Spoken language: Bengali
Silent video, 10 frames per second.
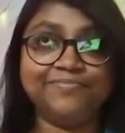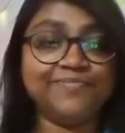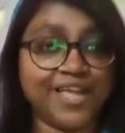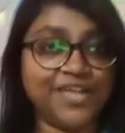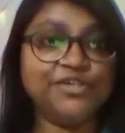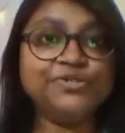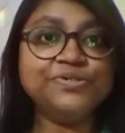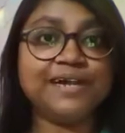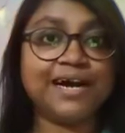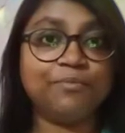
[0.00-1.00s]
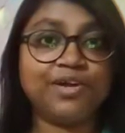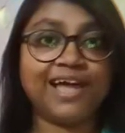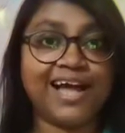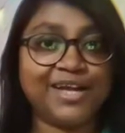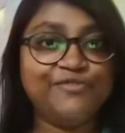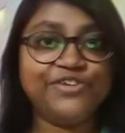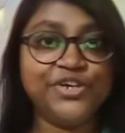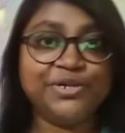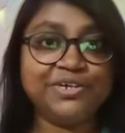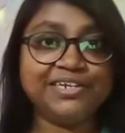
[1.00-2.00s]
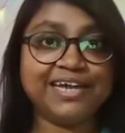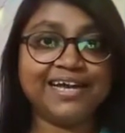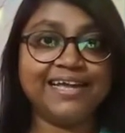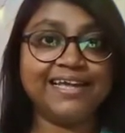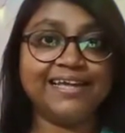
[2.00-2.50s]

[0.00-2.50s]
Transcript: থ্যাংক ইউ আমার আগের ভিডিওটায়